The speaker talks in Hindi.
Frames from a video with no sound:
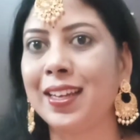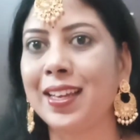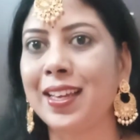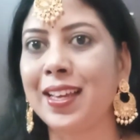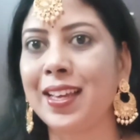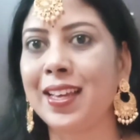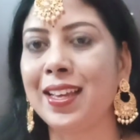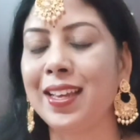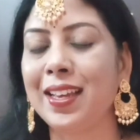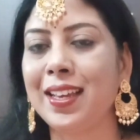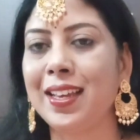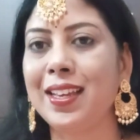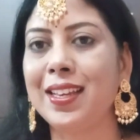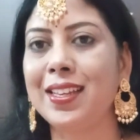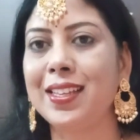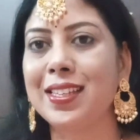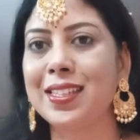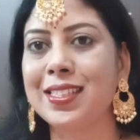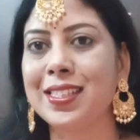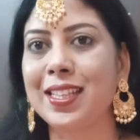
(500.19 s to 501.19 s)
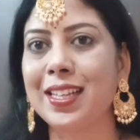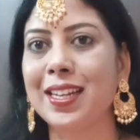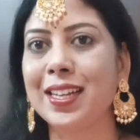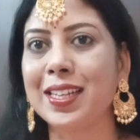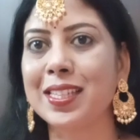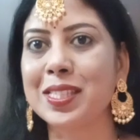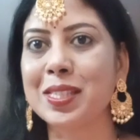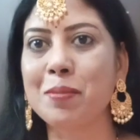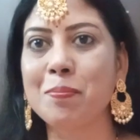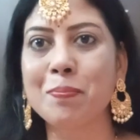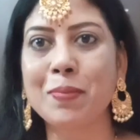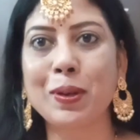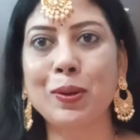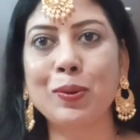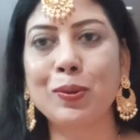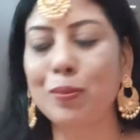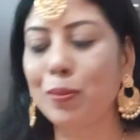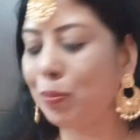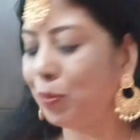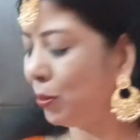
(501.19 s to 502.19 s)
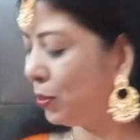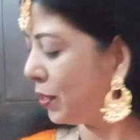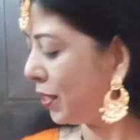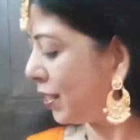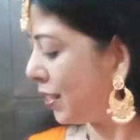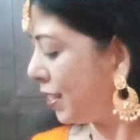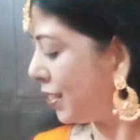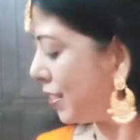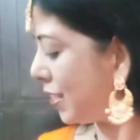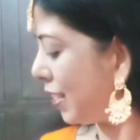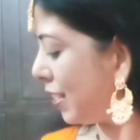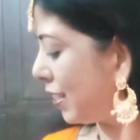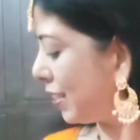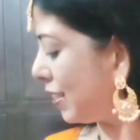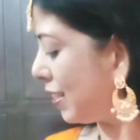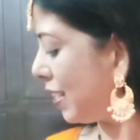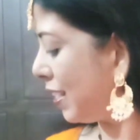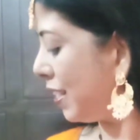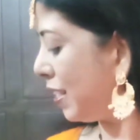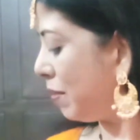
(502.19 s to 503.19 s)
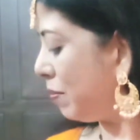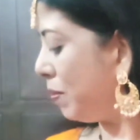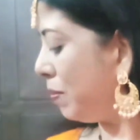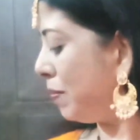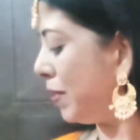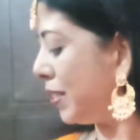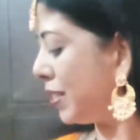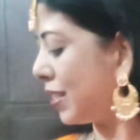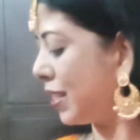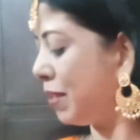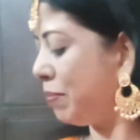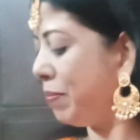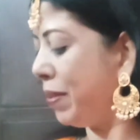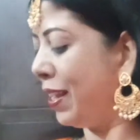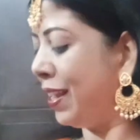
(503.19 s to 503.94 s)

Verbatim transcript: लगाया है इस तरह का सिंपल लुक भी बहुत ज़्यादा अच्छा लगता है ये भी मैं इसके